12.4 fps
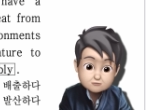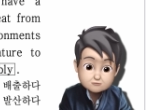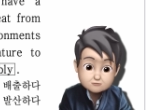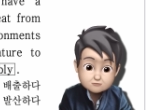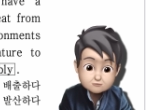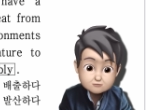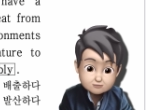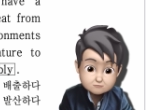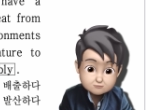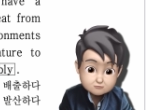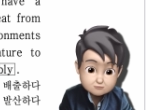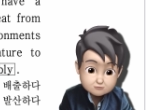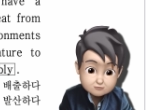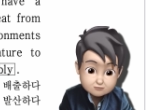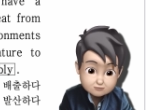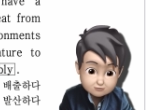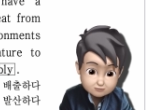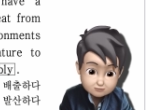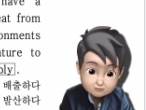그래서 답은
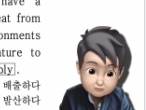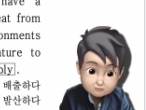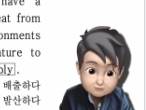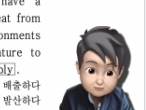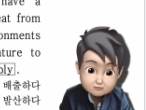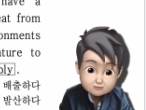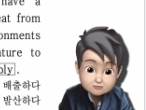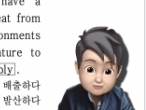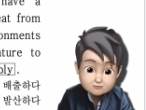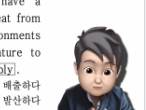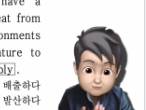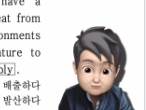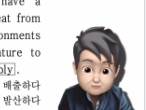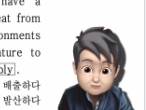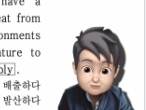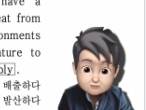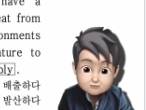이니치가 되는 거야. 해석은 이거지.